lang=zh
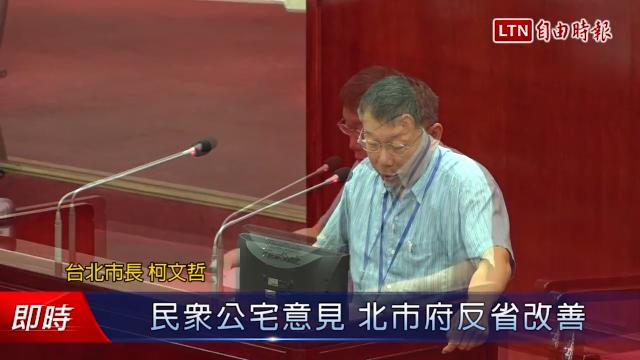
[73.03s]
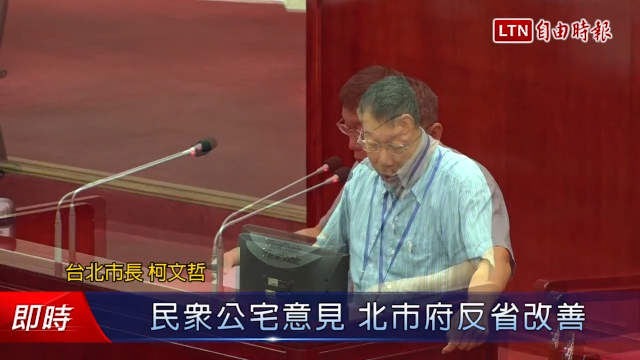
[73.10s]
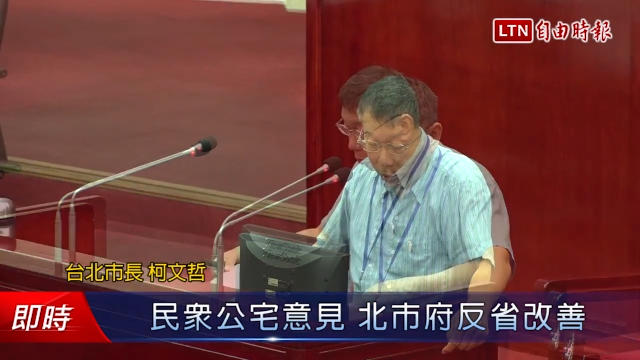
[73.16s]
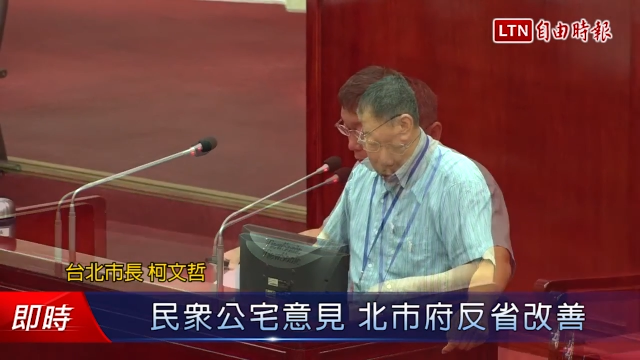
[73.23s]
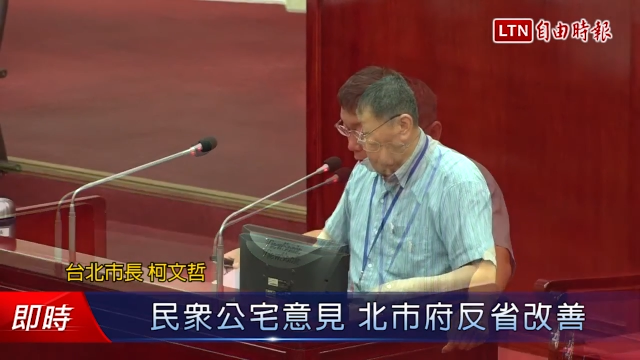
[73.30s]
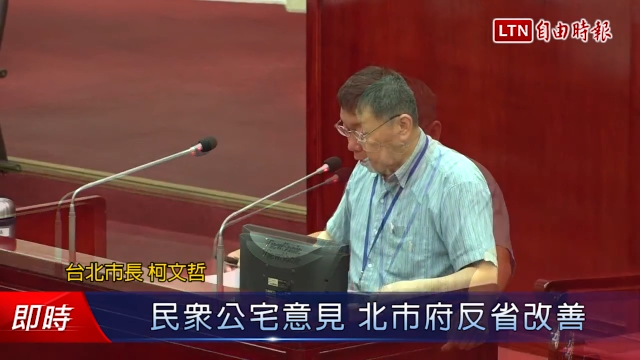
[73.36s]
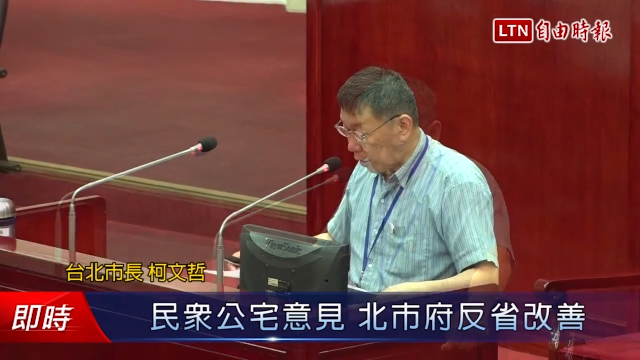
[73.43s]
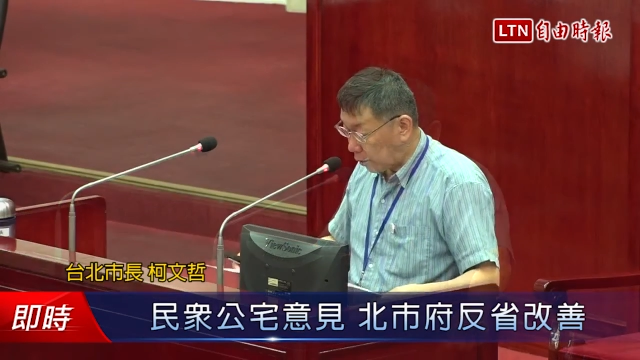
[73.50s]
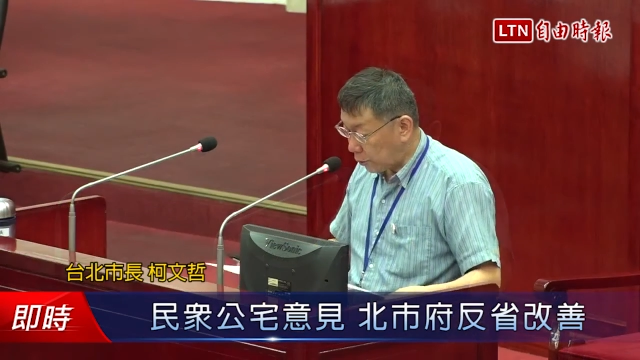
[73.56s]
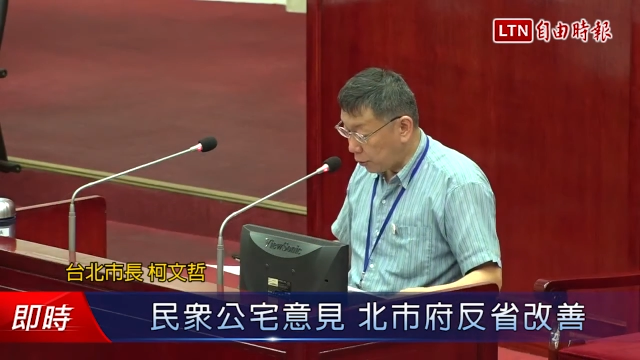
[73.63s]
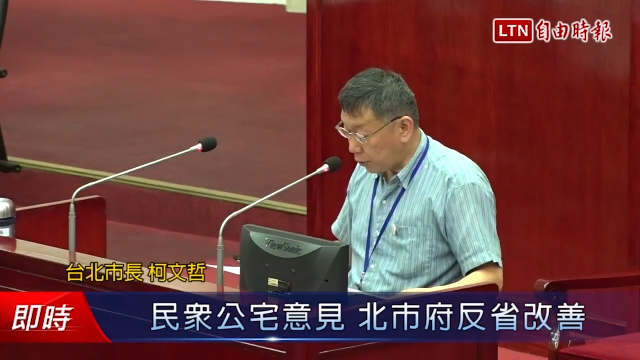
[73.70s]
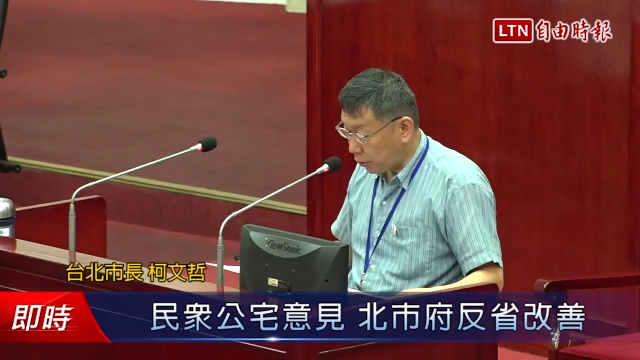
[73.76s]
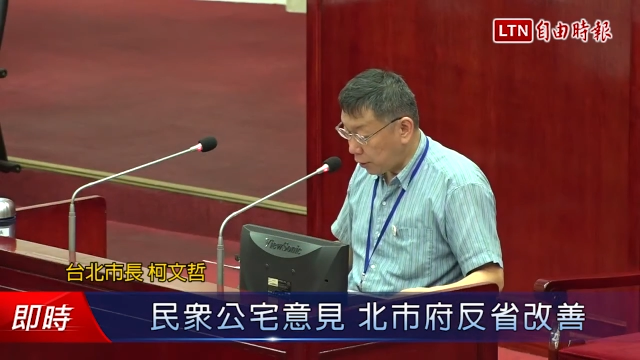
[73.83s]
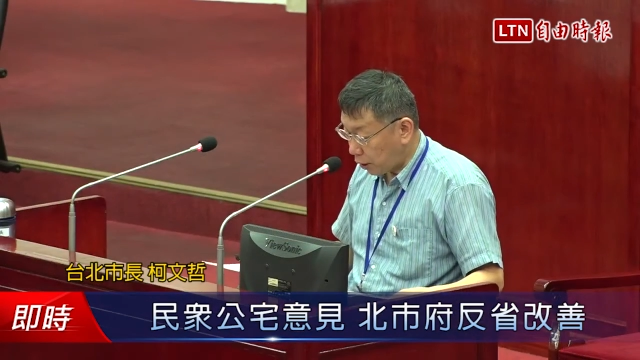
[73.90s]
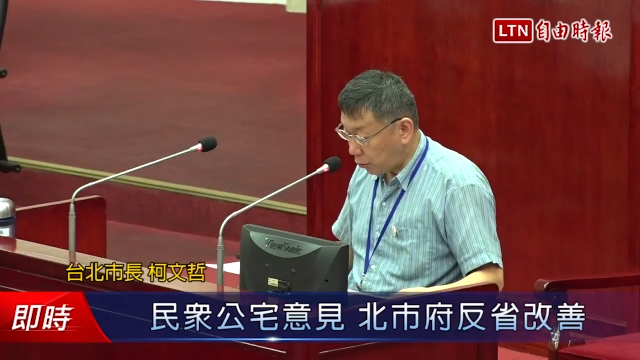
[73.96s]
那么大
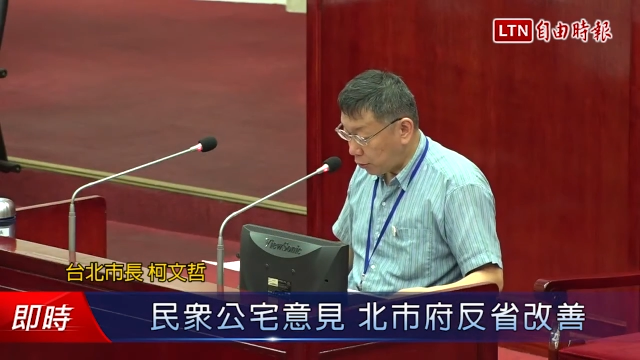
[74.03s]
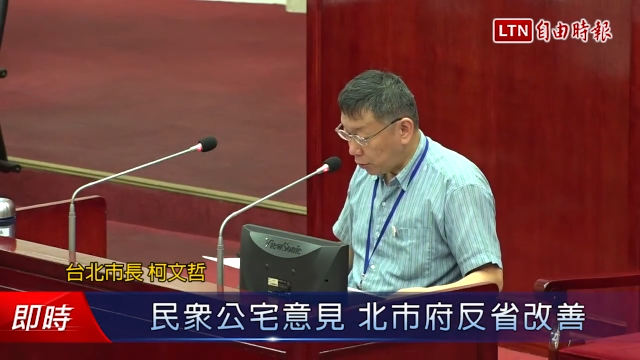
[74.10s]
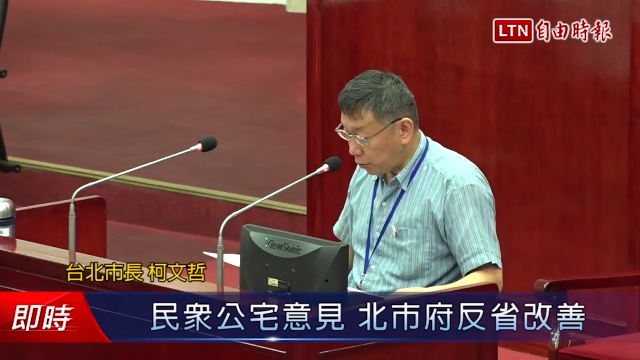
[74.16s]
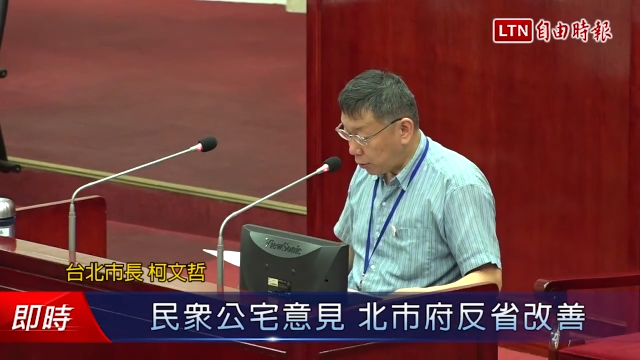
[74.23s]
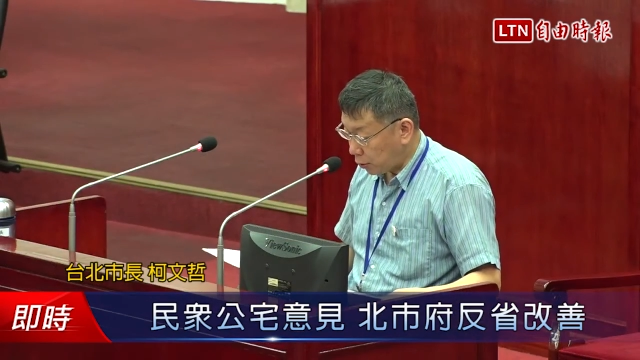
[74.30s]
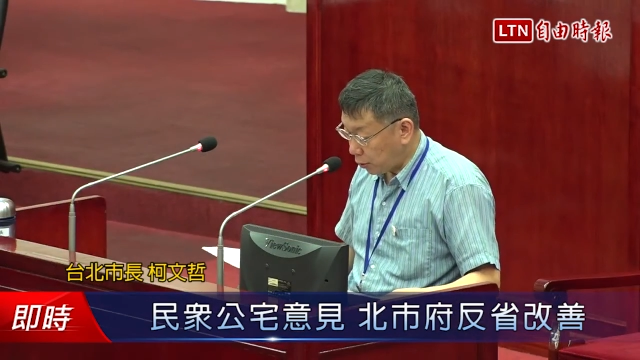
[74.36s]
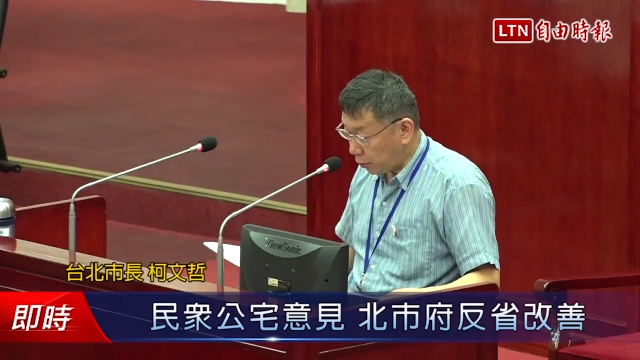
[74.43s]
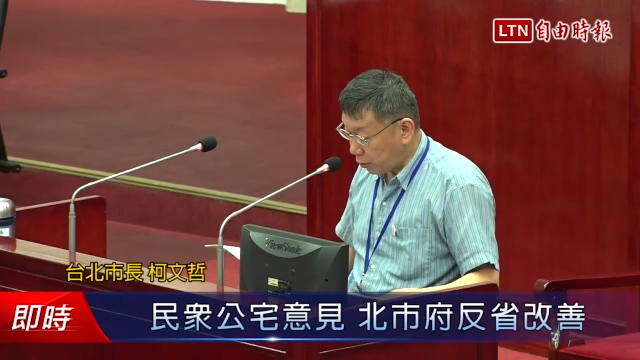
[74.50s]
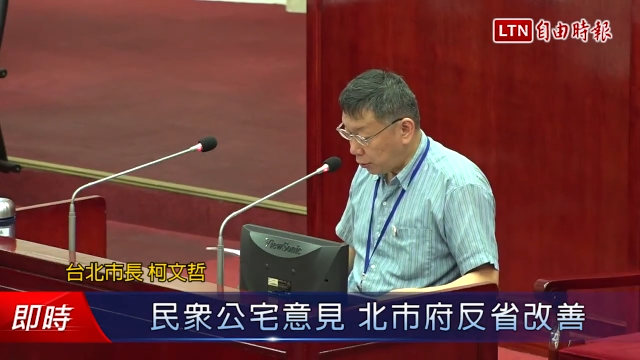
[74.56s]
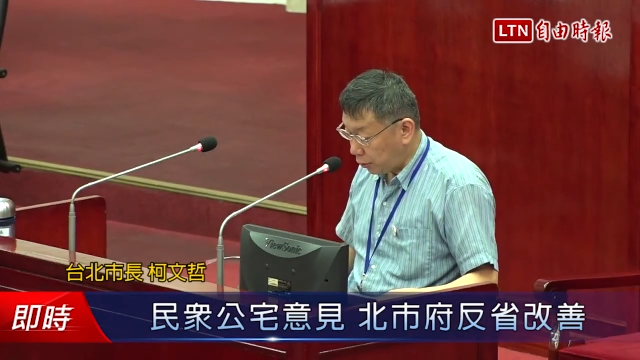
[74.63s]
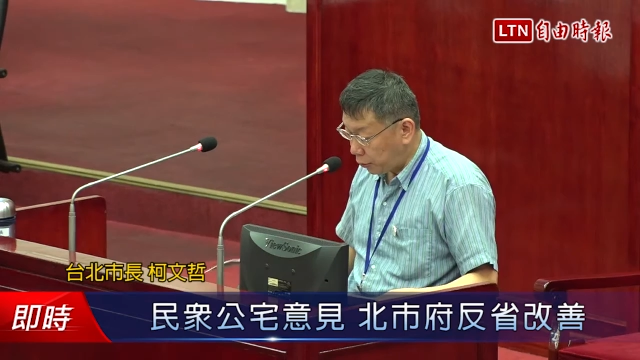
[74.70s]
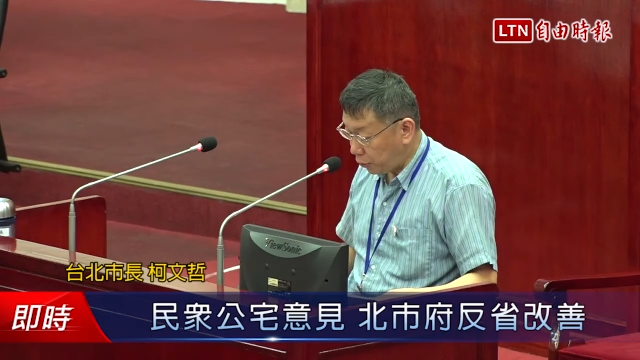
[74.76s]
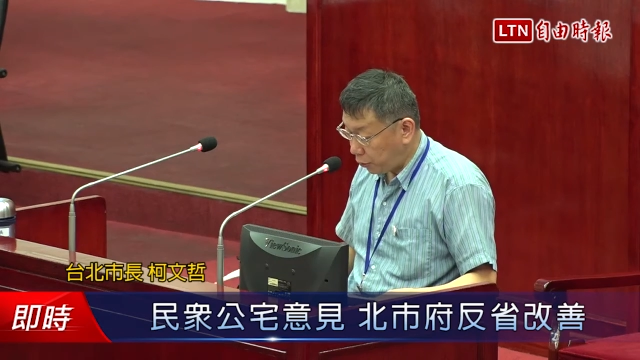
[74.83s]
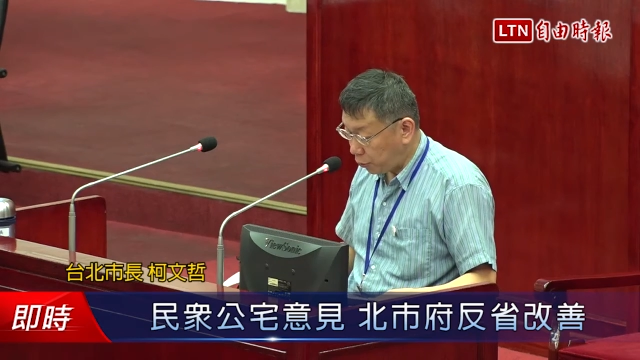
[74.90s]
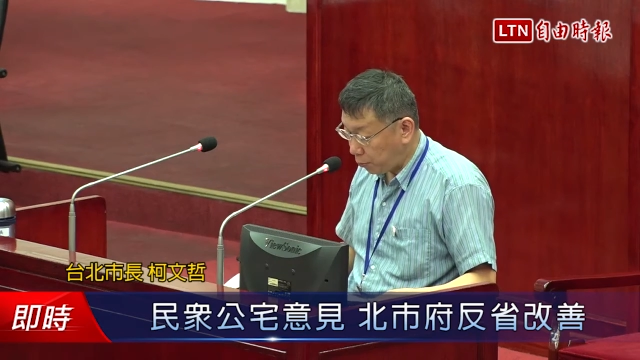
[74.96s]
设置岛的这个
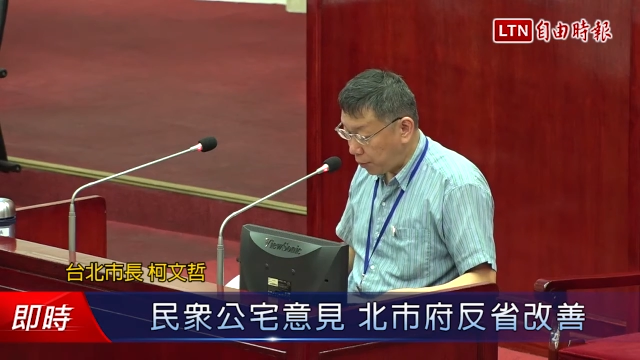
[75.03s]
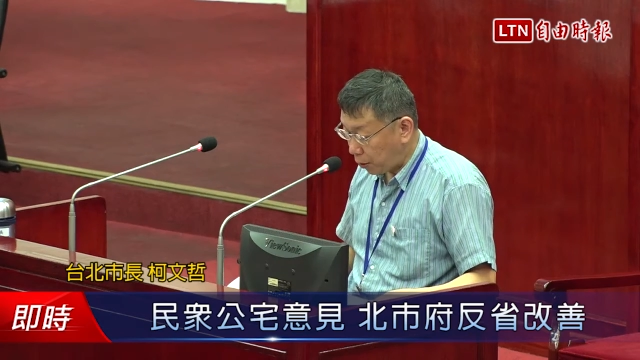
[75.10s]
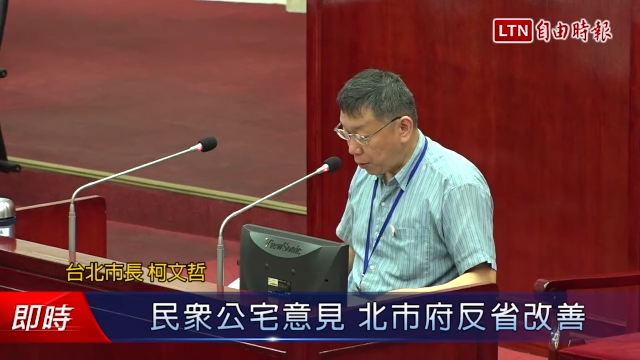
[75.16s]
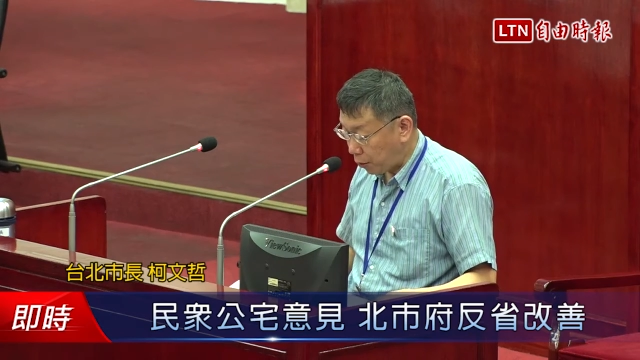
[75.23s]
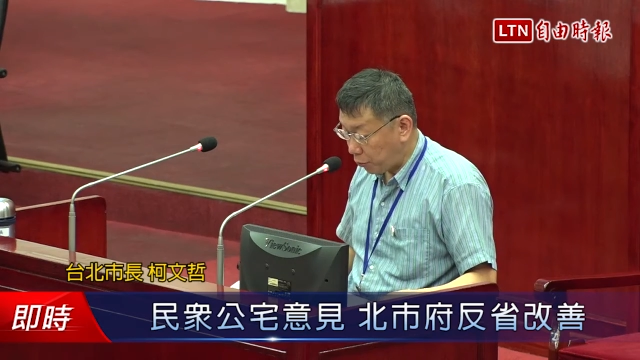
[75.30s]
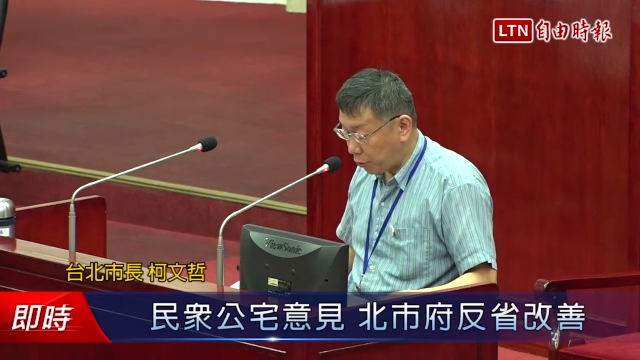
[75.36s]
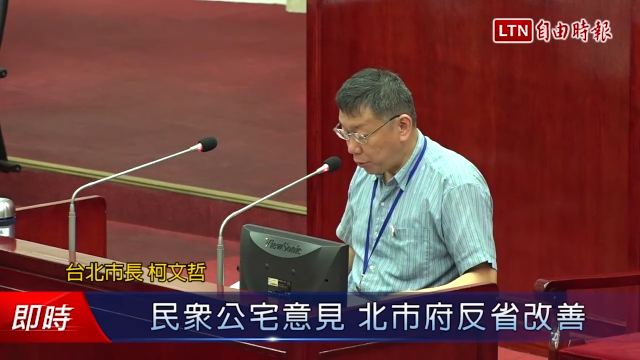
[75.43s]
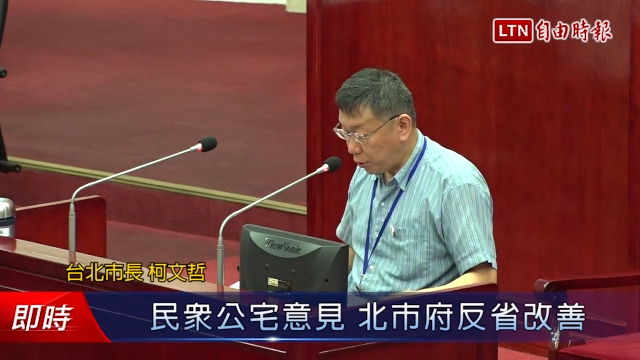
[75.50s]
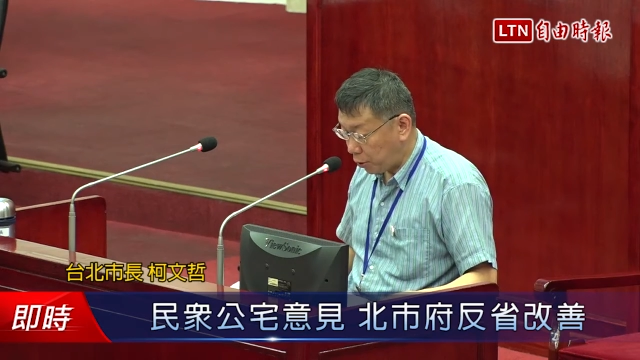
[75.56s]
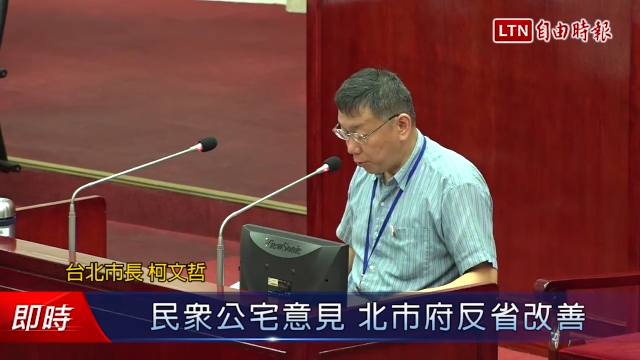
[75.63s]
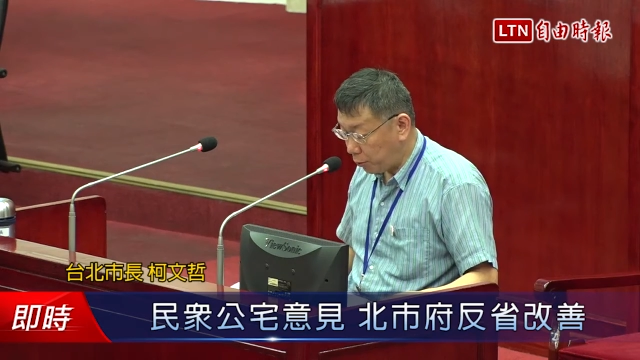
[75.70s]
进度报告一下，